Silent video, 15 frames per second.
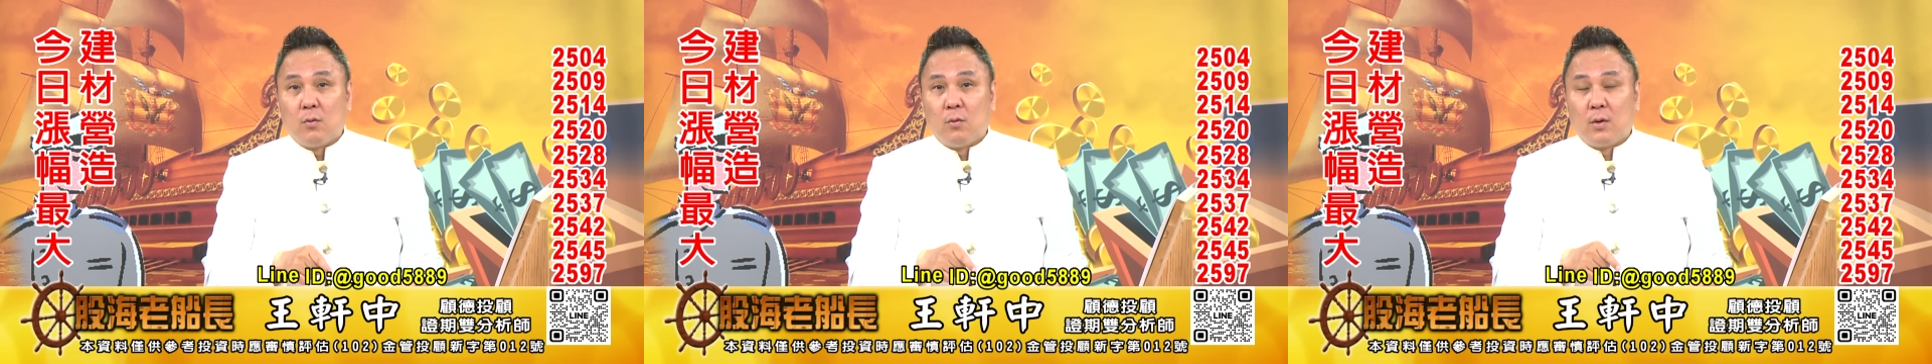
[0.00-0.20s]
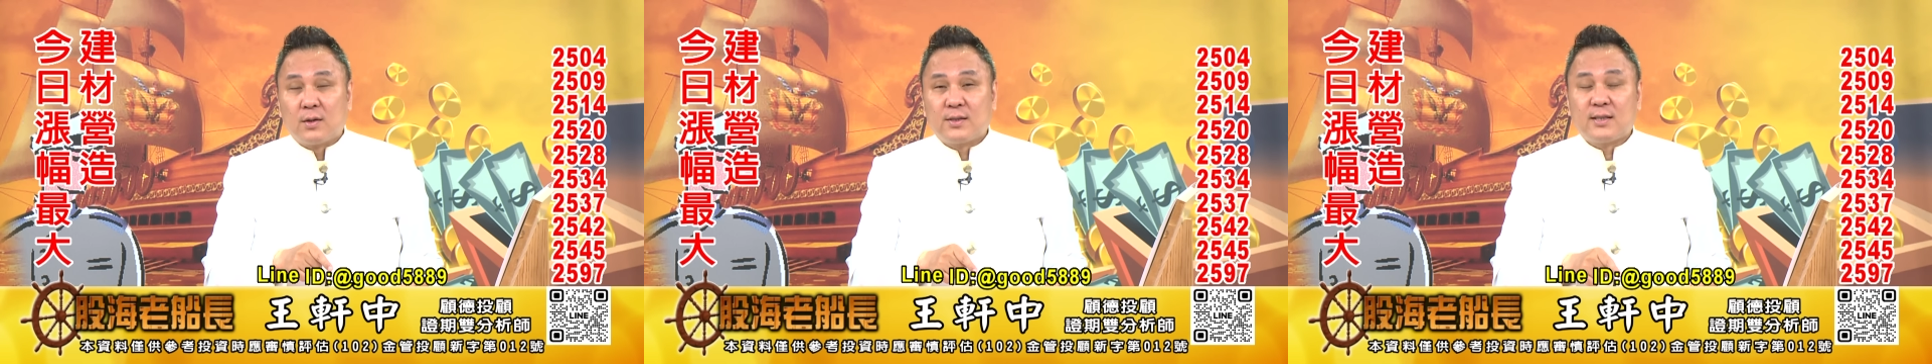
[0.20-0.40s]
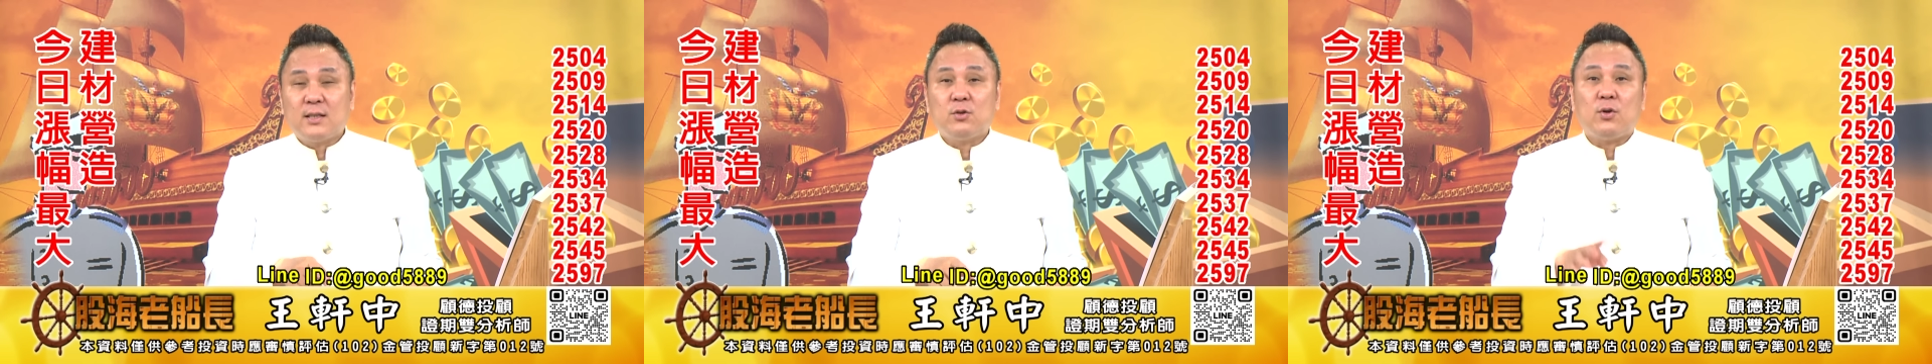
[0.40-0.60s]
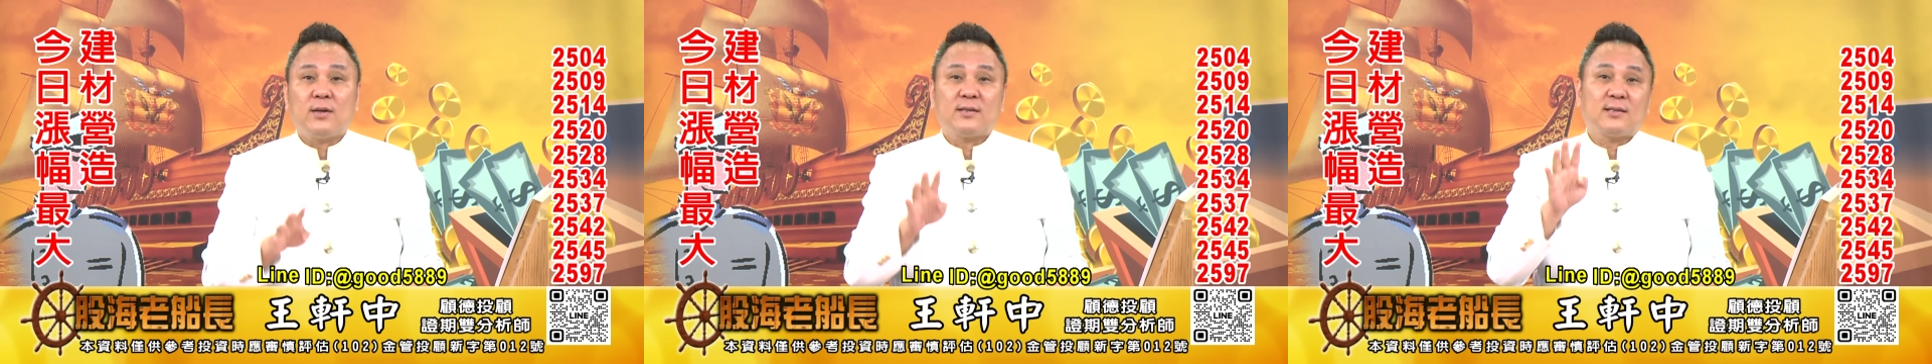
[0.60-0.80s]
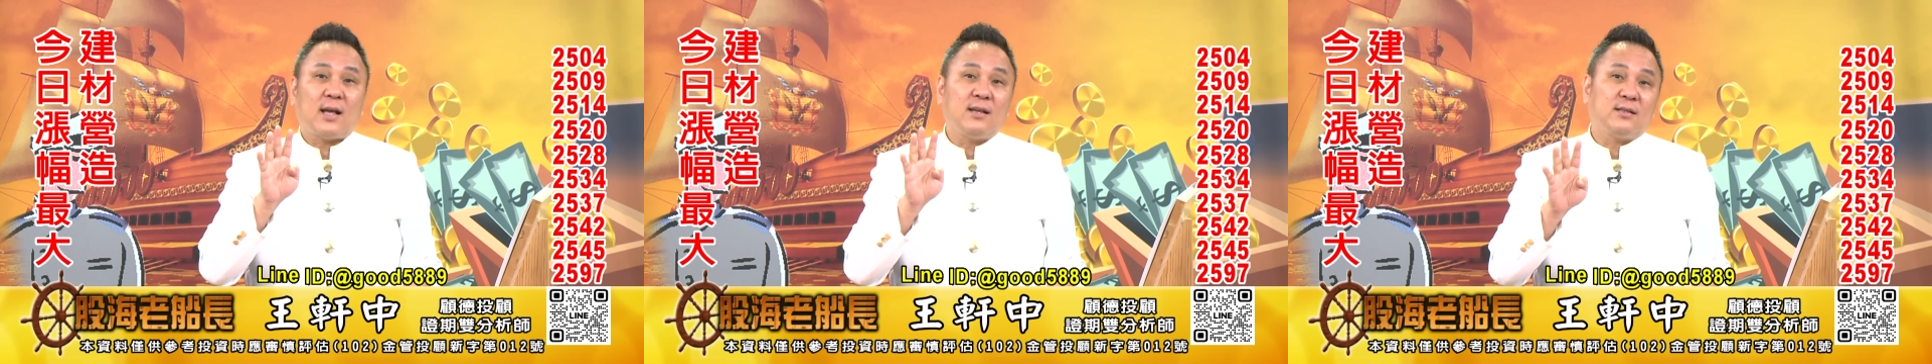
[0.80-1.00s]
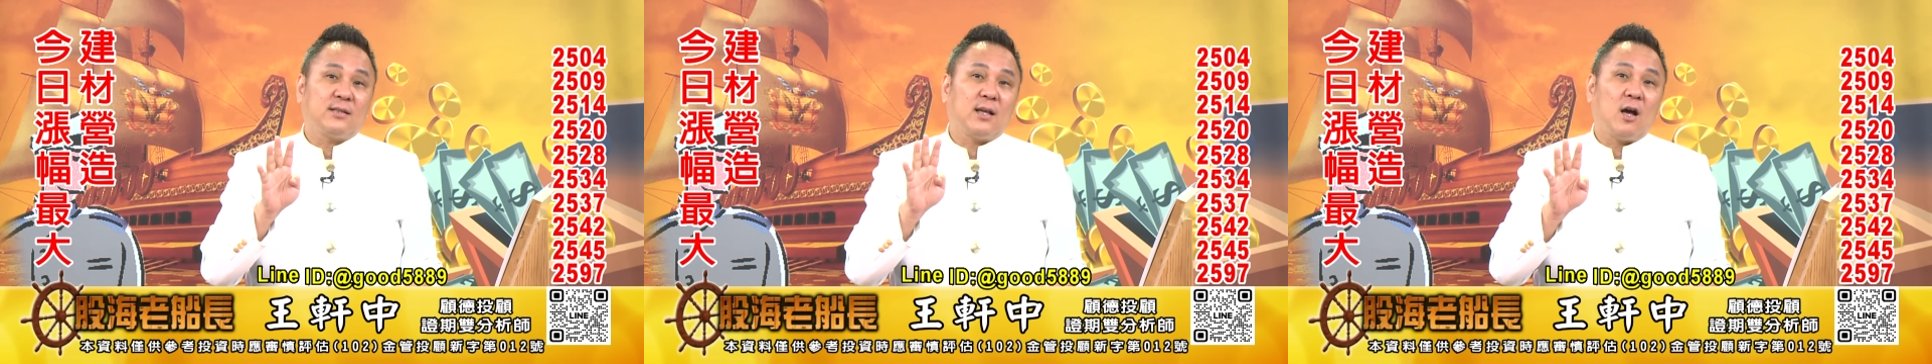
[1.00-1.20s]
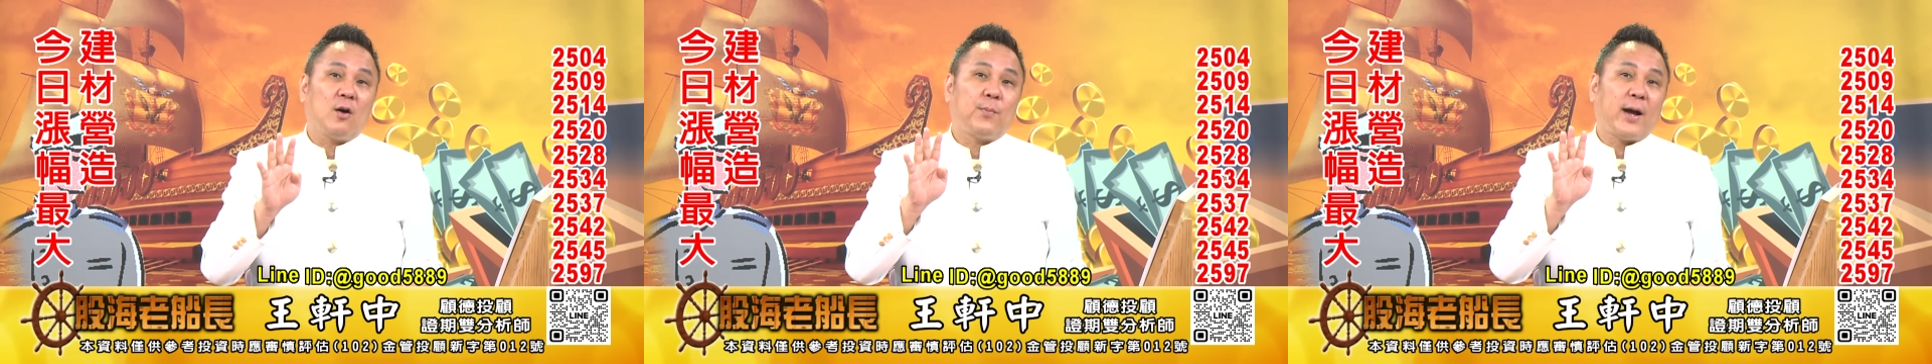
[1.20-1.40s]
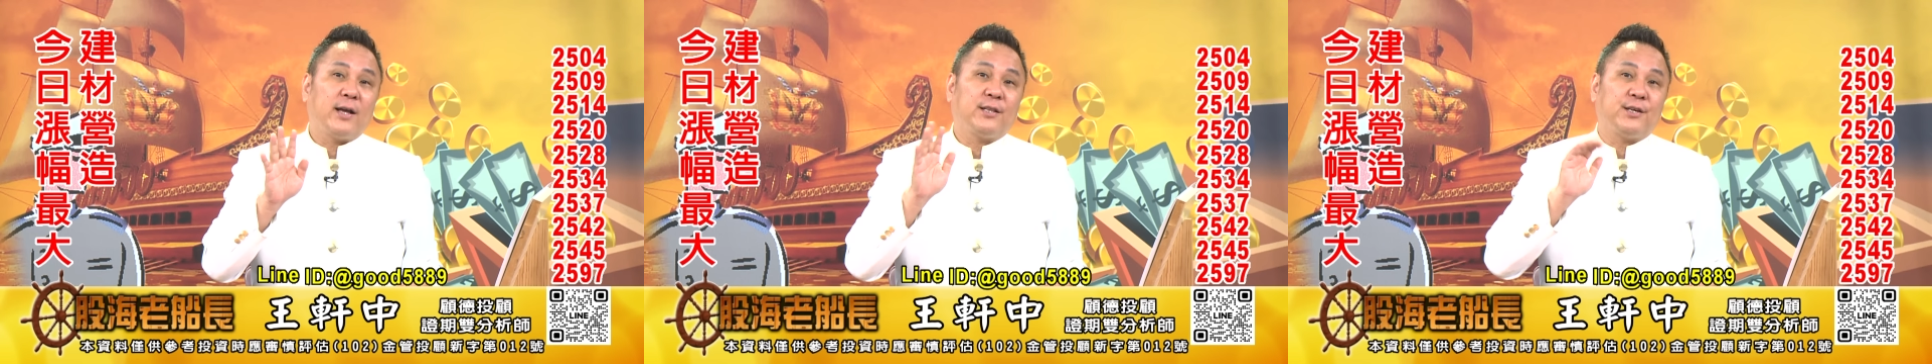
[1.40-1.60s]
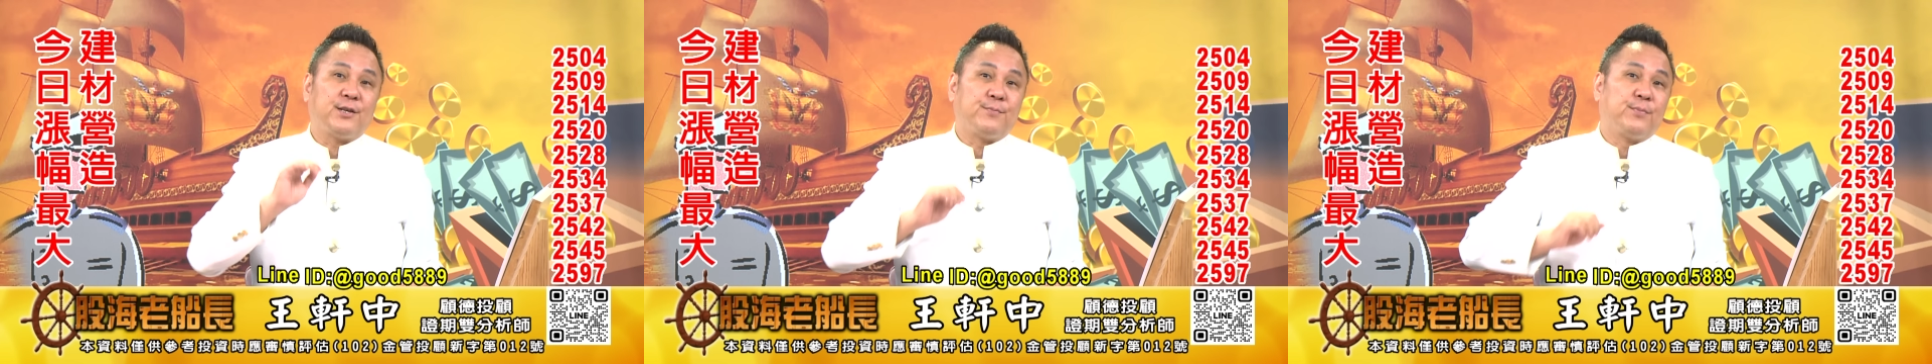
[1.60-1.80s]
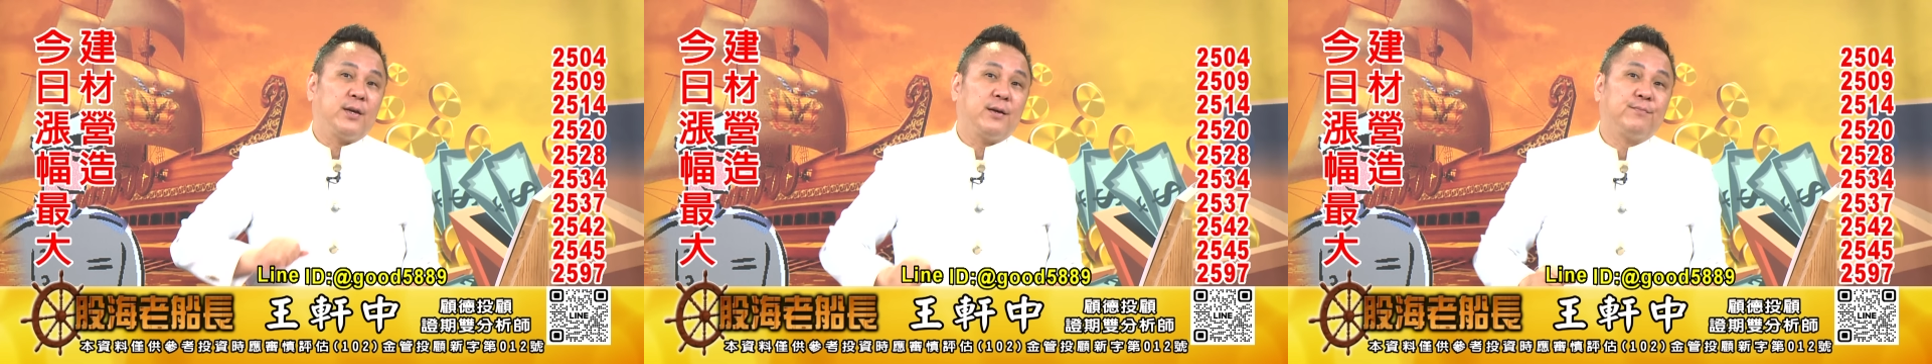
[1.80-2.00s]
我四月三十号拍的
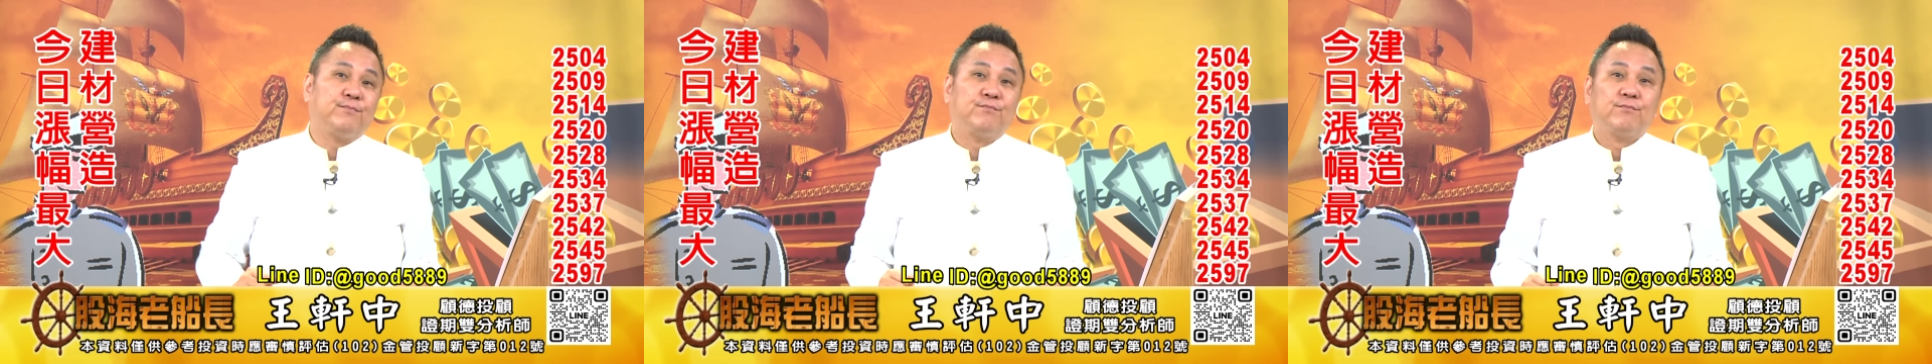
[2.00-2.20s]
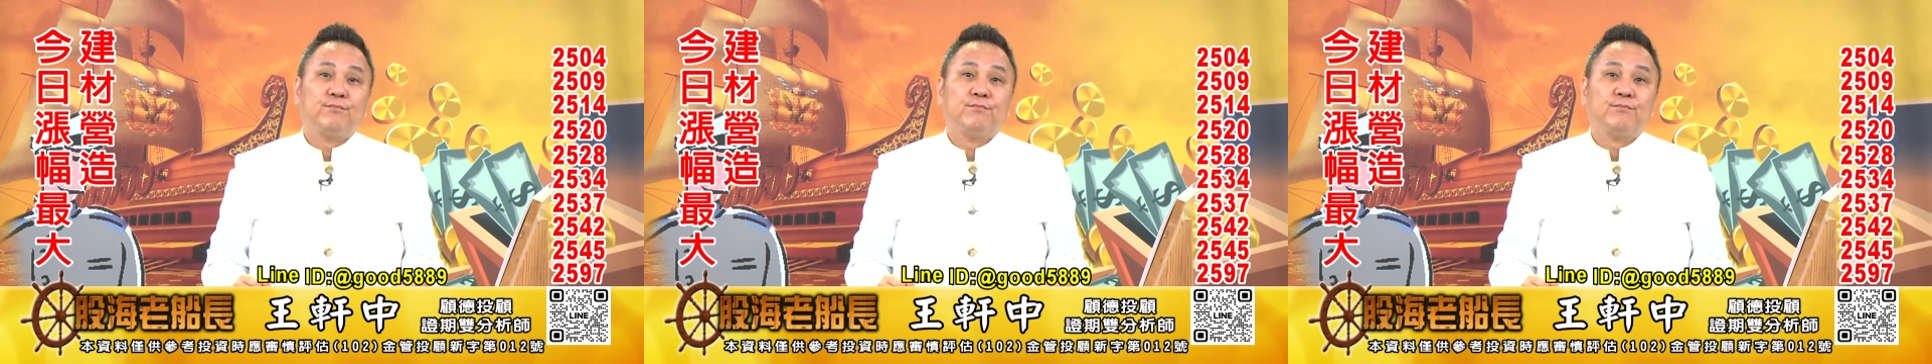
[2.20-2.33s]
影片，